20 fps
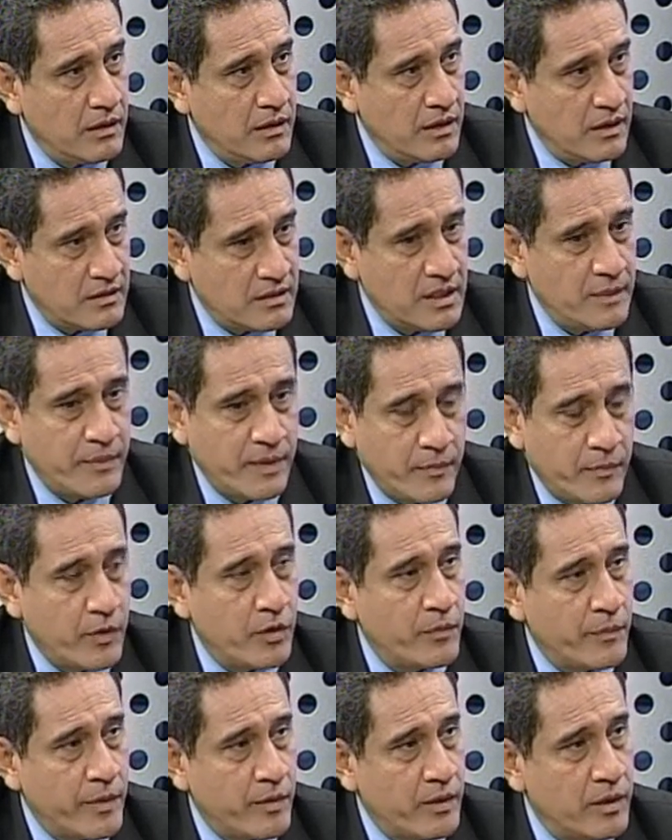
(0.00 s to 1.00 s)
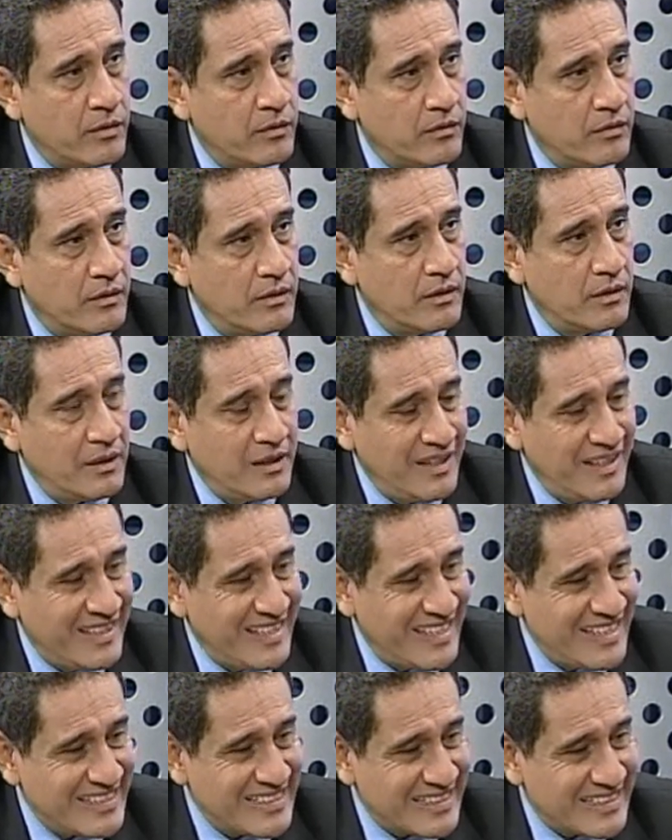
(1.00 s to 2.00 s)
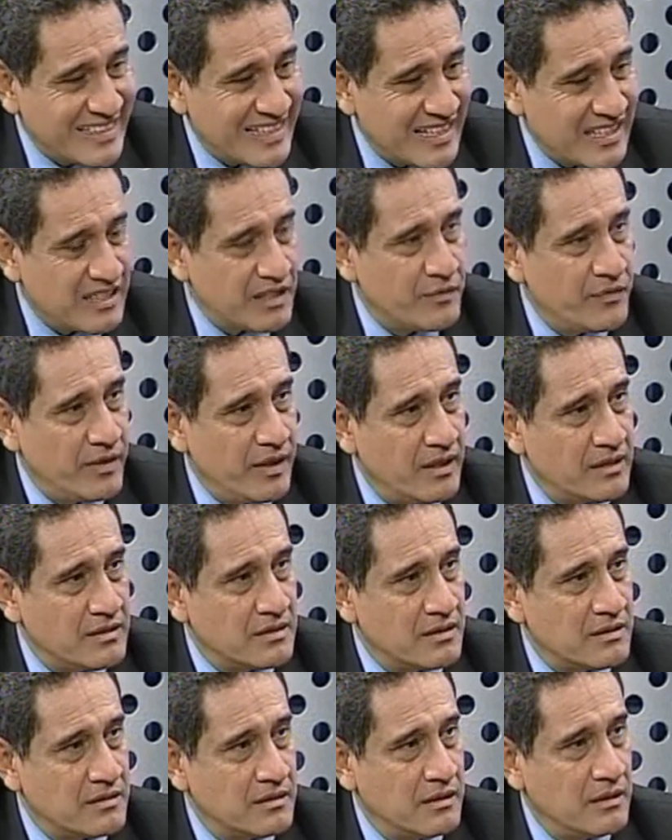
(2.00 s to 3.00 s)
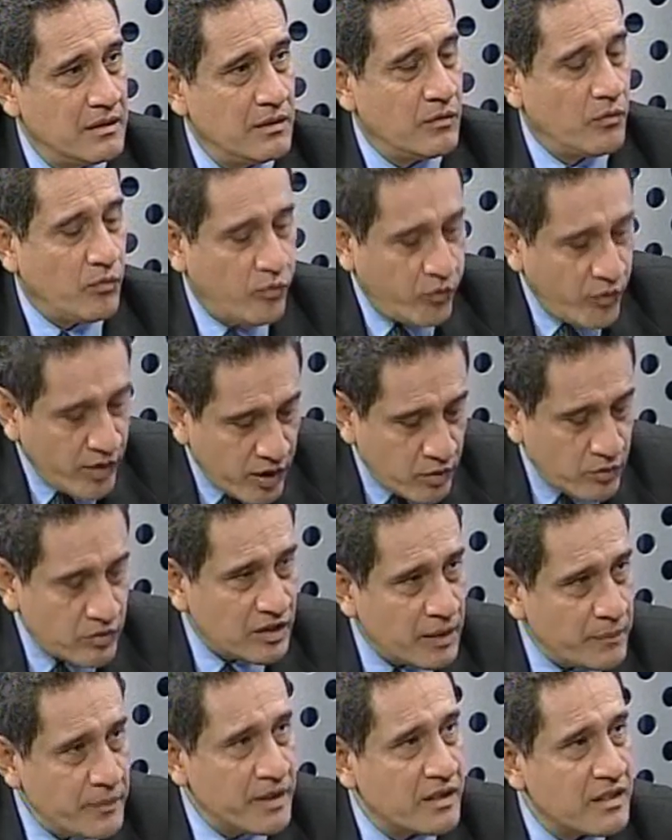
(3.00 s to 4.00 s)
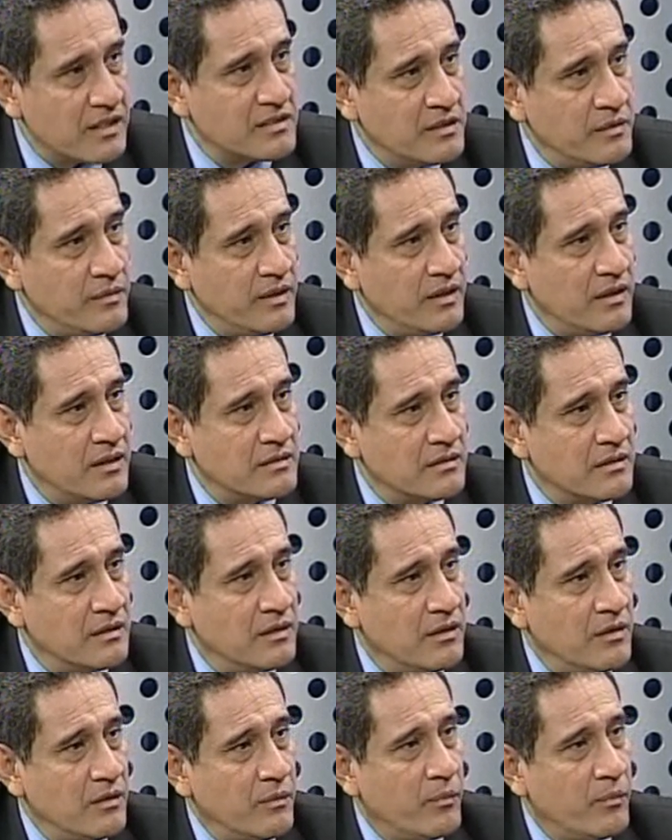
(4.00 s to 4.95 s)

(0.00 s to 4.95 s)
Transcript: y que sepa el pueblo peruano, es que esas cartas fianzas fueron también recibidas